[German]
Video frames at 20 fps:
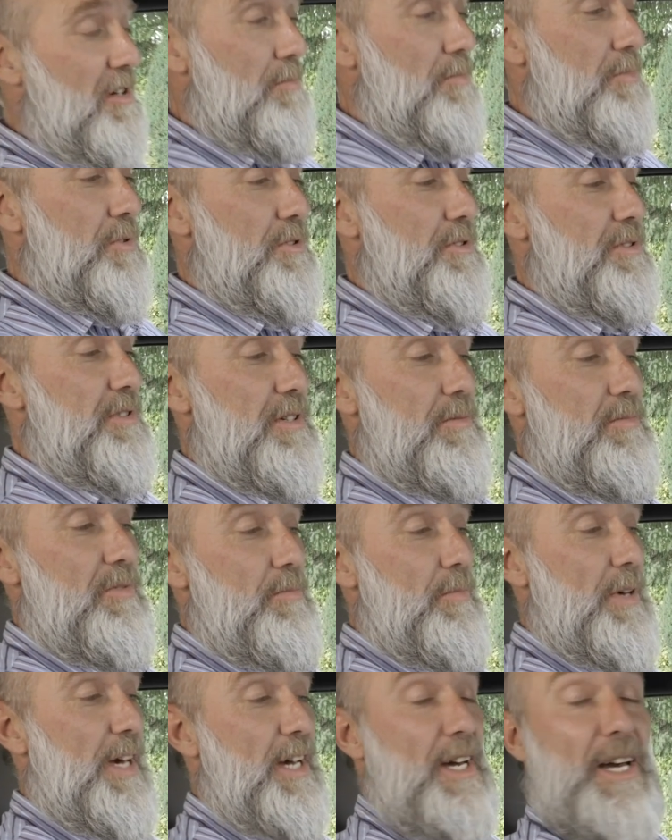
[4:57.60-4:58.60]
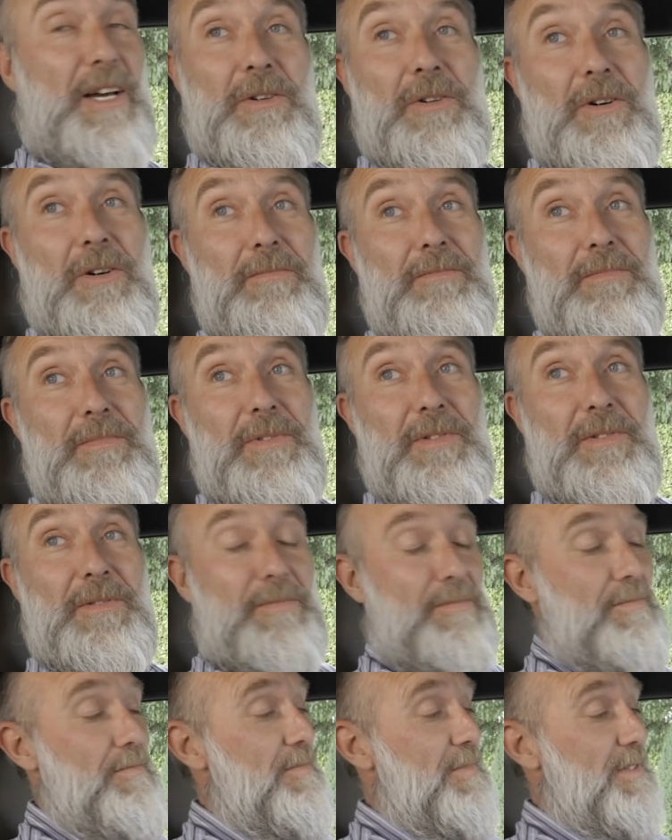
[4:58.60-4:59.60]
Müssen sie mit dem Hänger kommen,
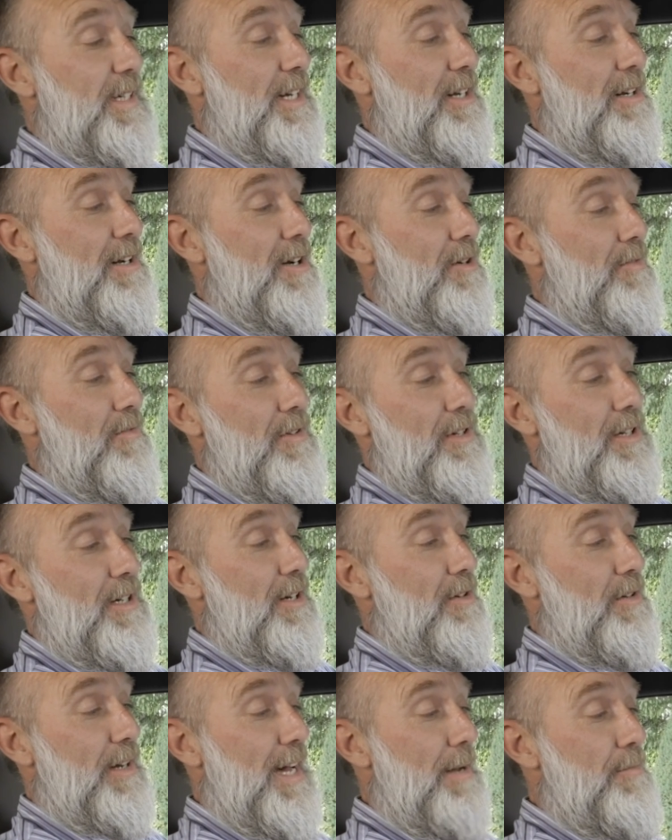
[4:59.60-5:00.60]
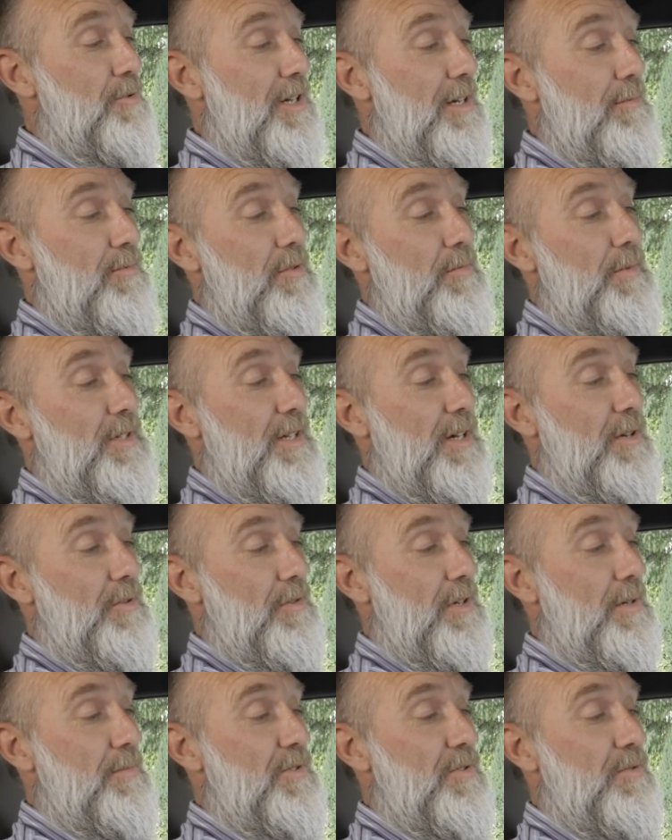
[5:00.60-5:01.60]
Sattelauflieger oder Abschlepper, um das
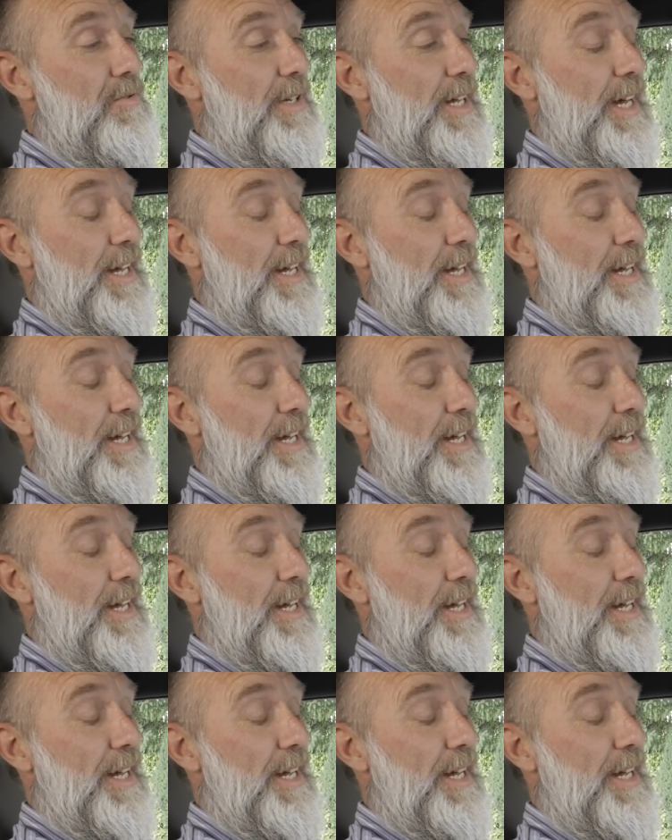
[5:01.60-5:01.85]
Auto abzuholen.